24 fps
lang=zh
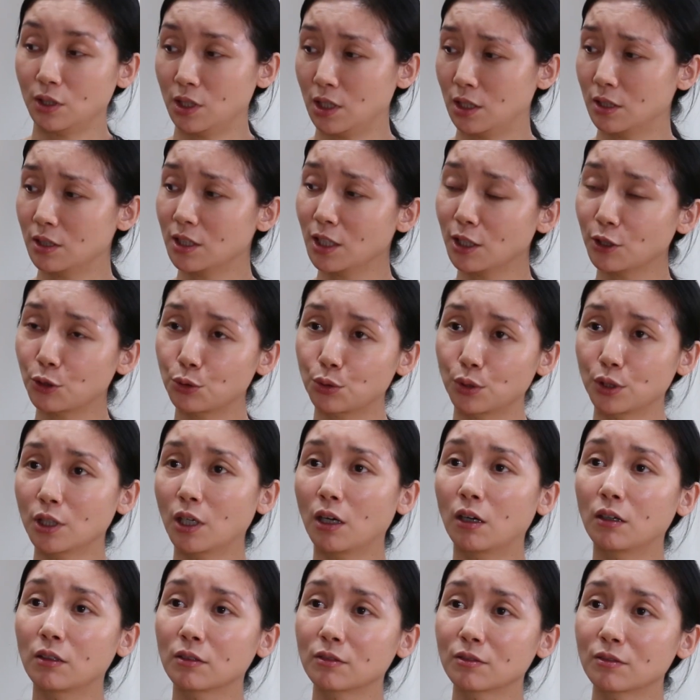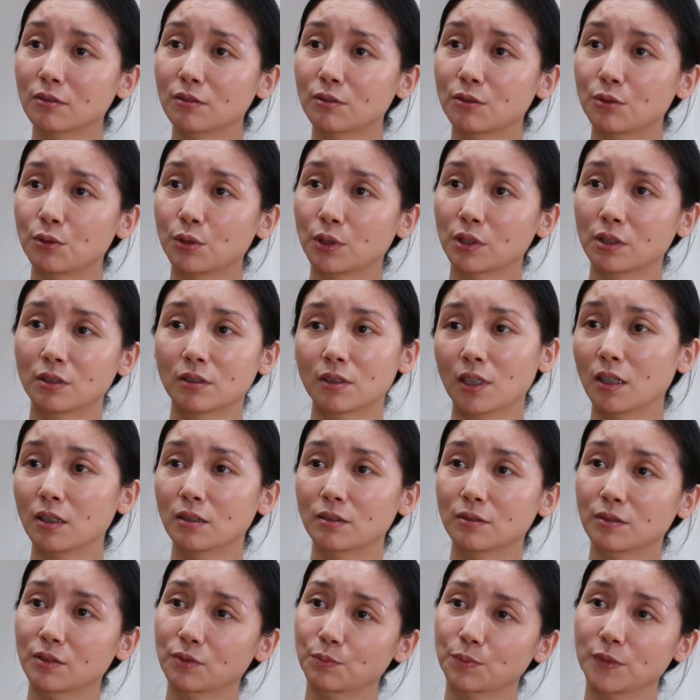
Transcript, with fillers: 你这个学校觉得它